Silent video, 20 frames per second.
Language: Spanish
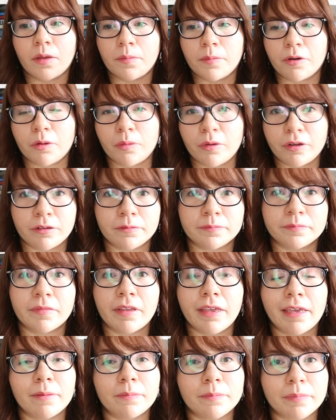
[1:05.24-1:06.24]
Pero bueno,
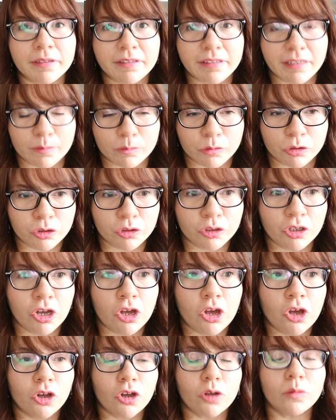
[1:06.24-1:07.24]
empecemos.
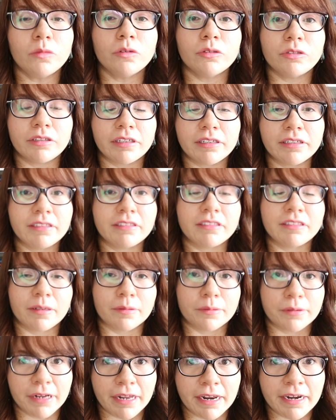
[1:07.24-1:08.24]
Como ustedes
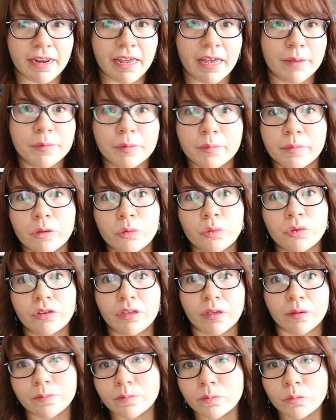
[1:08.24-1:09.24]
sabrán, a mí me
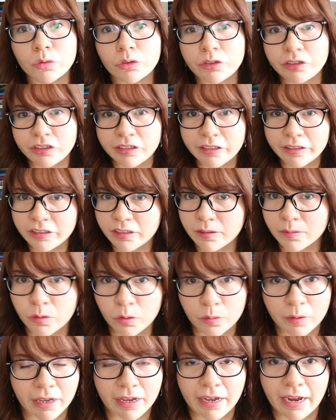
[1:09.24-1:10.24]
gusta
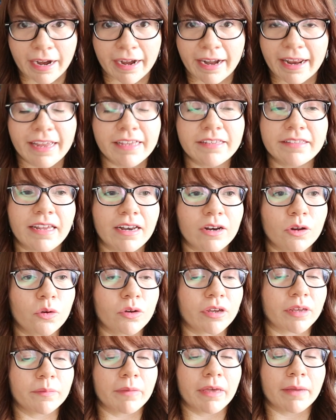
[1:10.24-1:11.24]
muchísimo viajar. Es
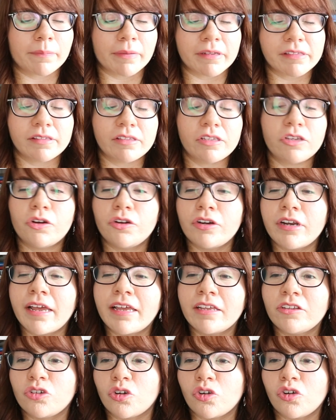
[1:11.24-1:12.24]
algo que me
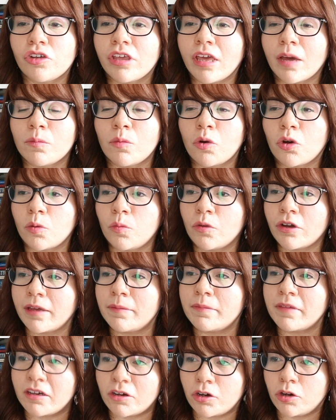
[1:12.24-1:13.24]
apasiona, yo lo llamo como
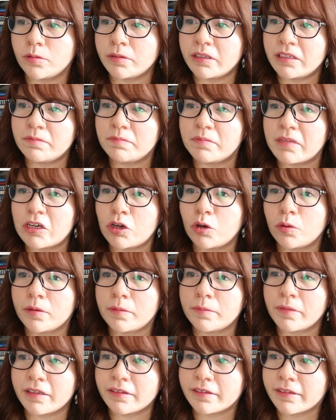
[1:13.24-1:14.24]
que mi hobby, mi
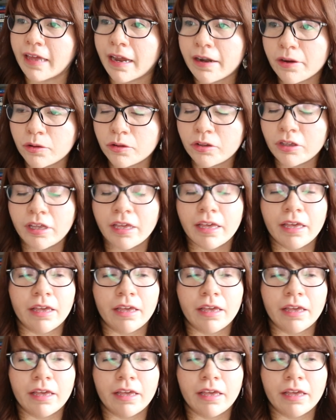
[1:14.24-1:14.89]
hobby más caro